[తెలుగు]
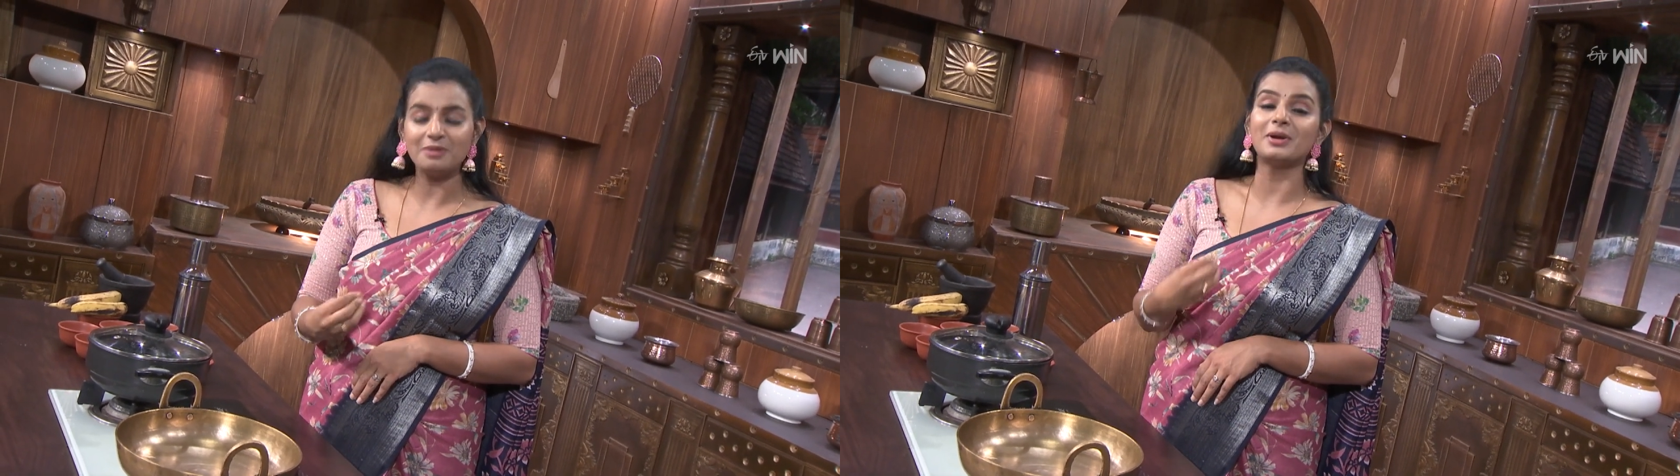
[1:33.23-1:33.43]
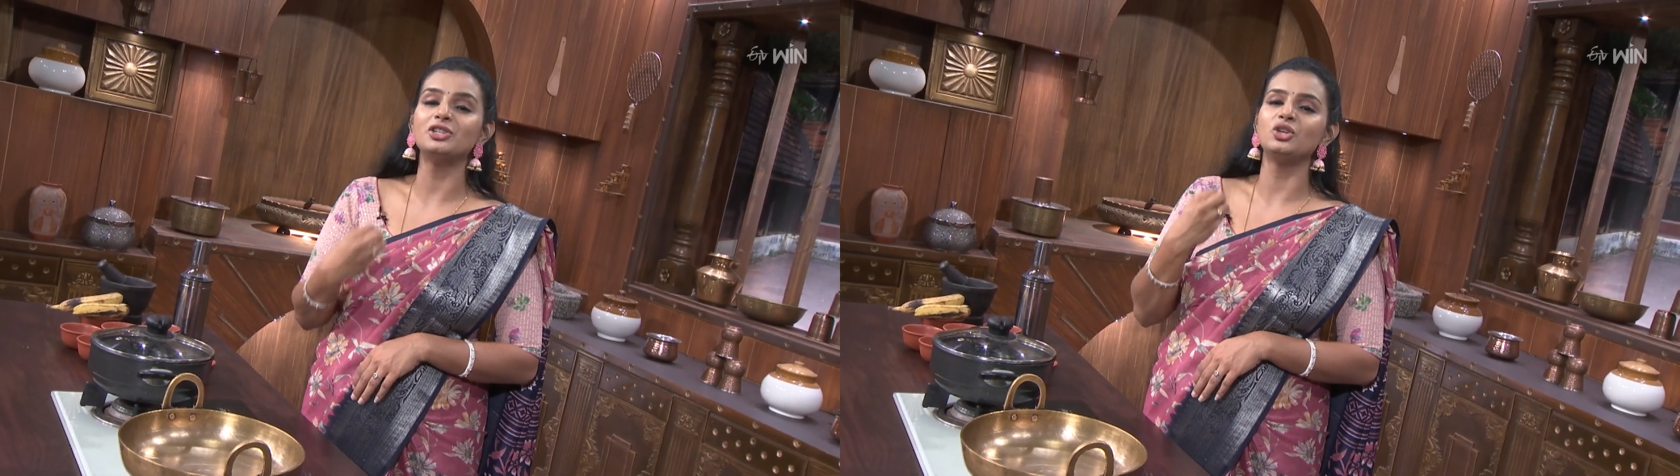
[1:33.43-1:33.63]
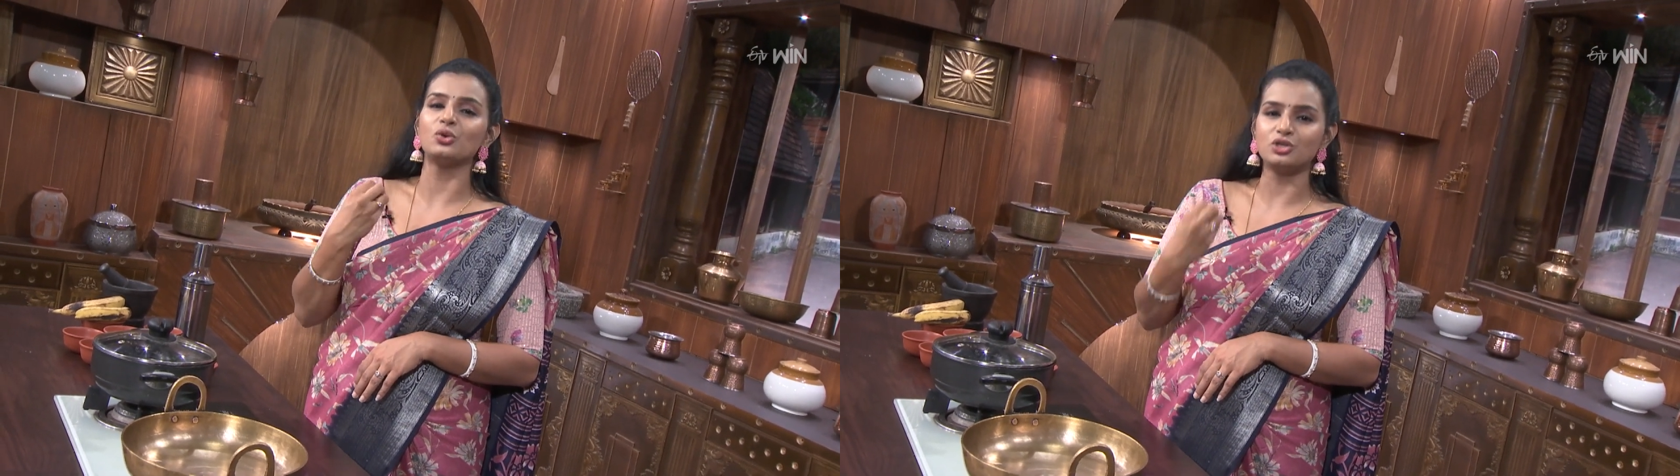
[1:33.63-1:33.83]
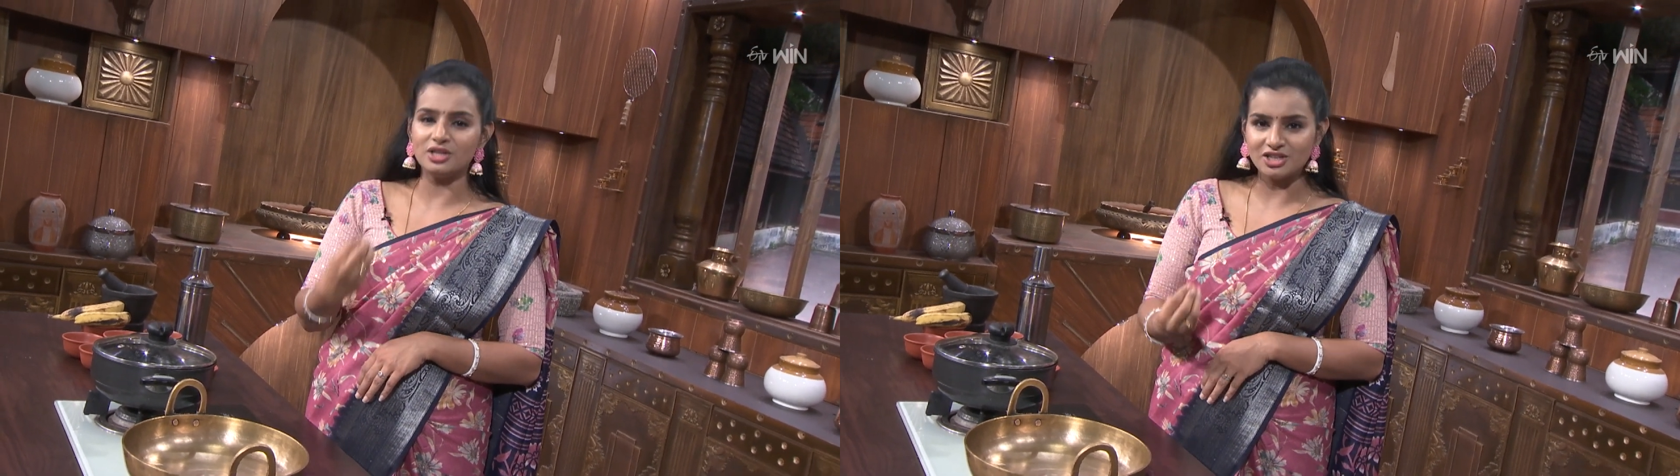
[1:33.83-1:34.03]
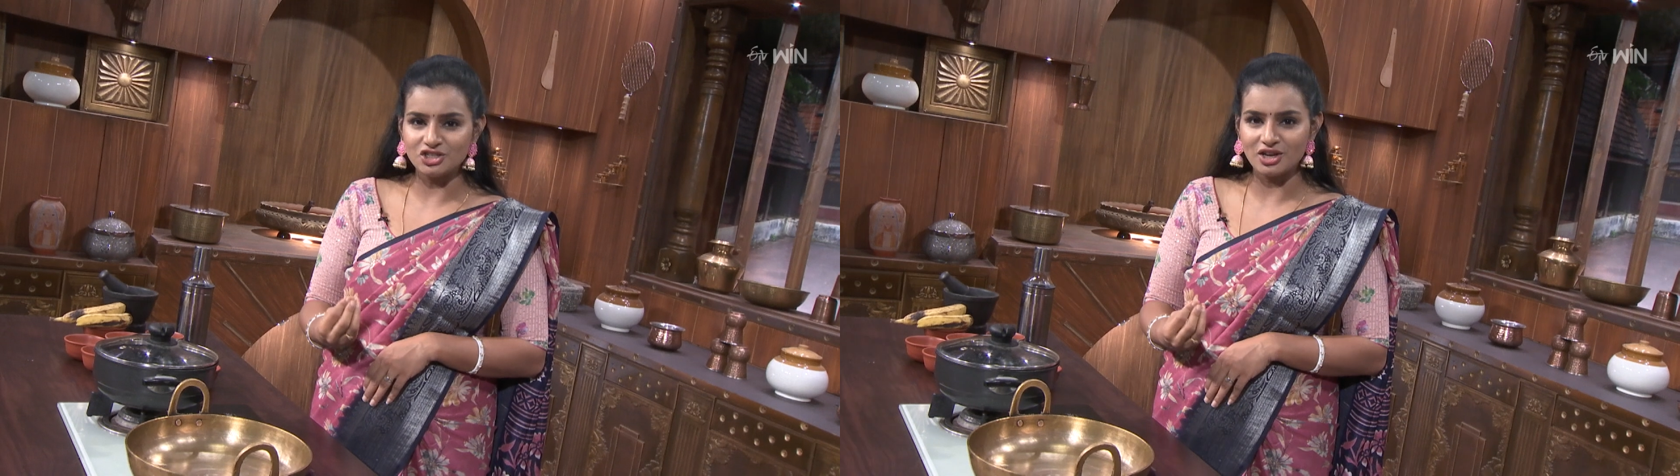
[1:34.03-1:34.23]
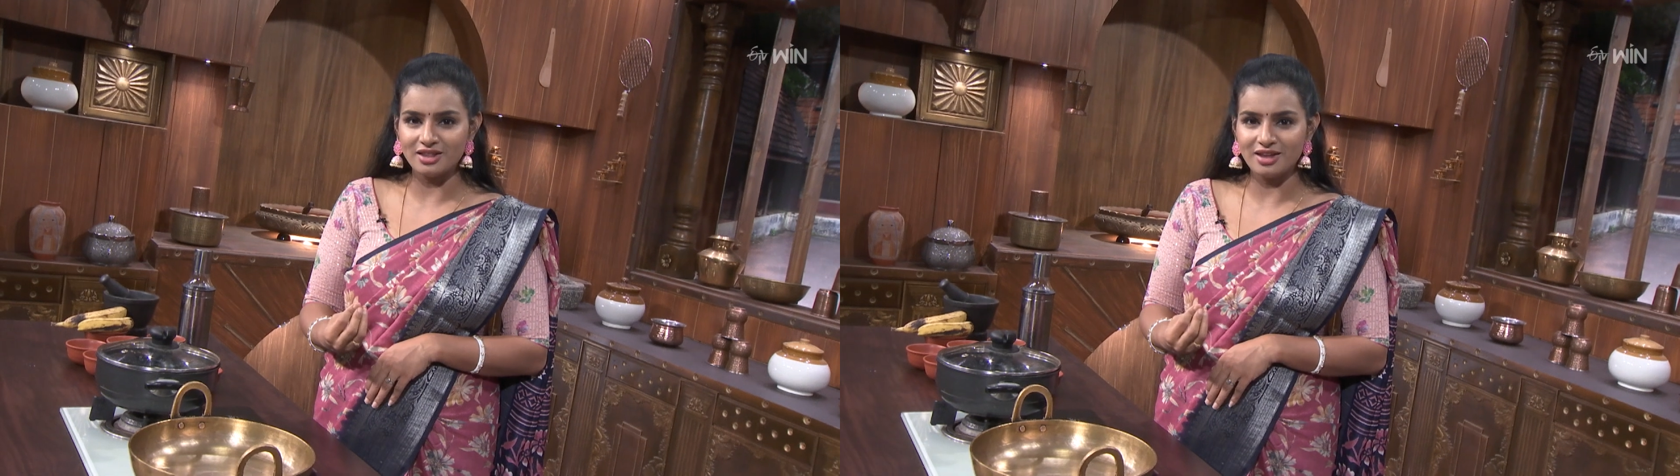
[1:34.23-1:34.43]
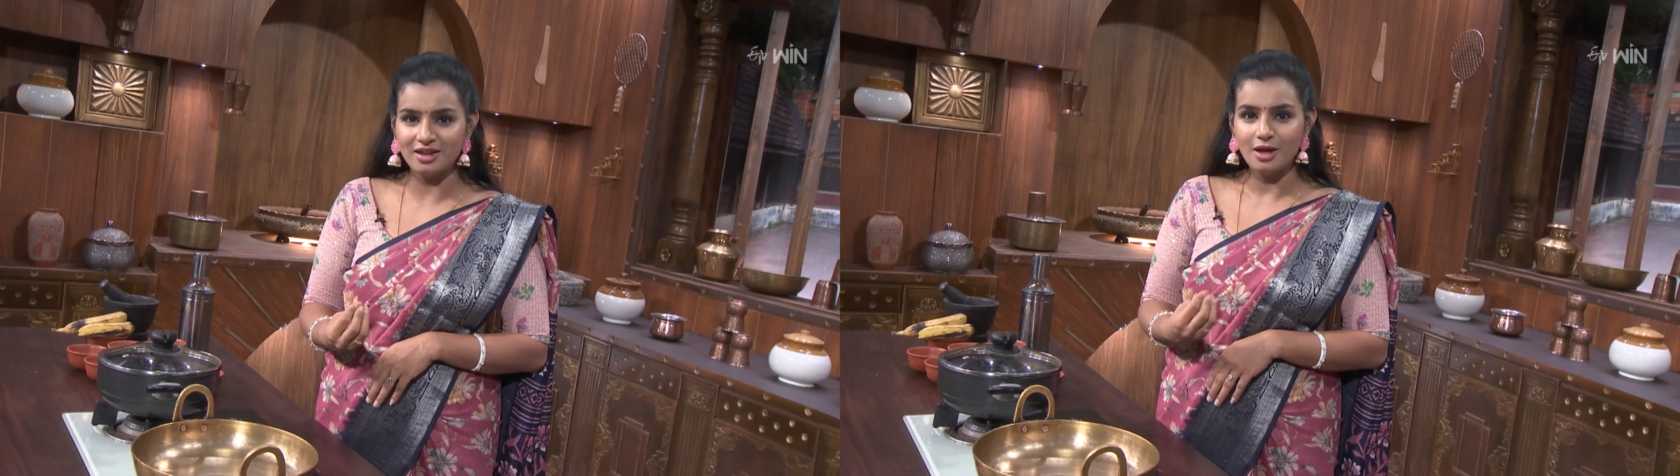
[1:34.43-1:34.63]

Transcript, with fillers: మంచి రుచినిచ్చేది